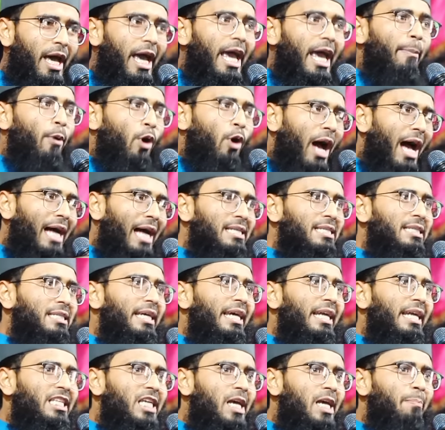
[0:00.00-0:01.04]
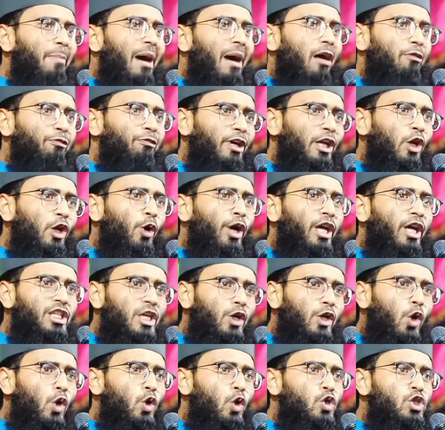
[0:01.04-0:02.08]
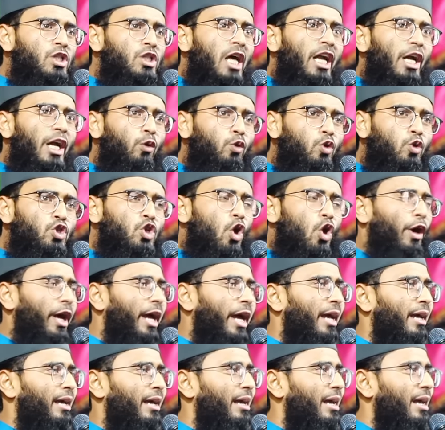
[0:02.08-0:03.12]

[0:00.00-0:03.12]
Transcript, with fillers: এবং আজকের যে মাহফিল হয়েছে গোরস্থানের উদ্যোগে